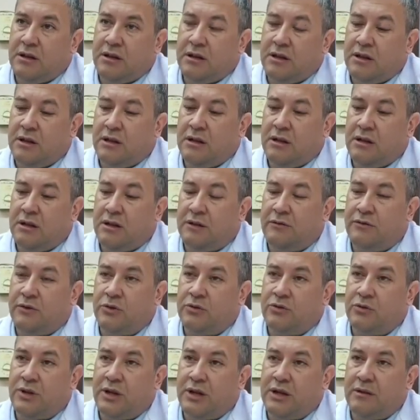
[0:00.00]
eh,
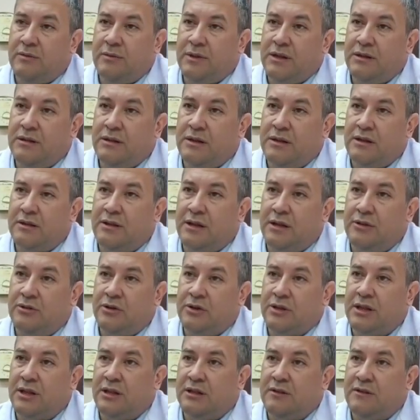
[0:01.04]
afortunadamente, tanto
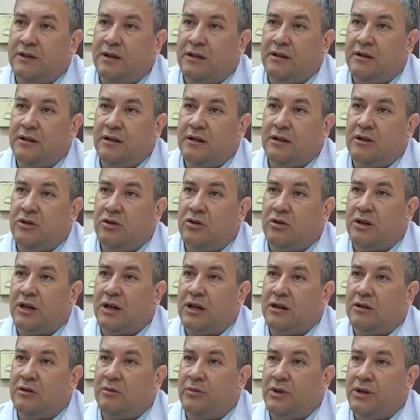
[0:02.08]
aquí a nivel
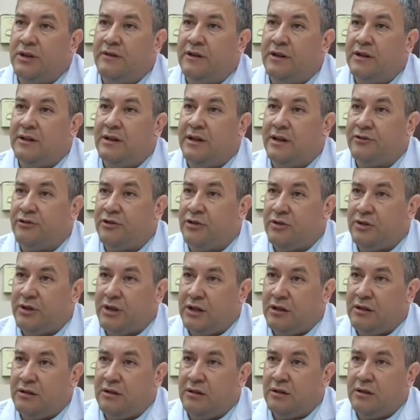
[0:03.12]
local como a nivel
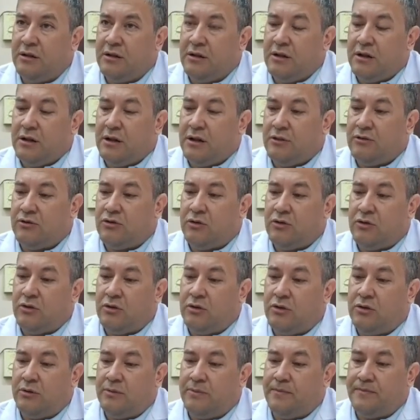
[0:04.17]
nacional,
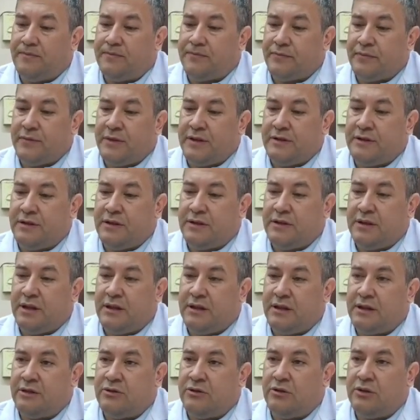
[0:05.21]
eso se está
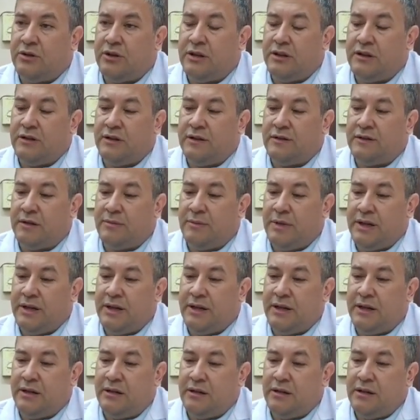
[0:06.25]
dando de, de esa
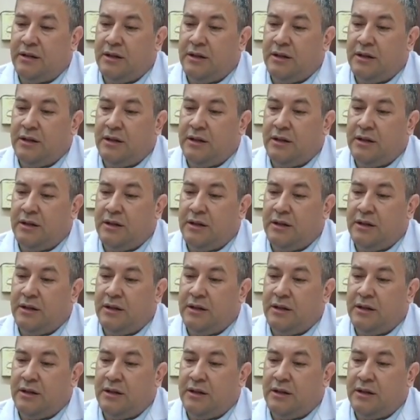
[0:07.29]
manera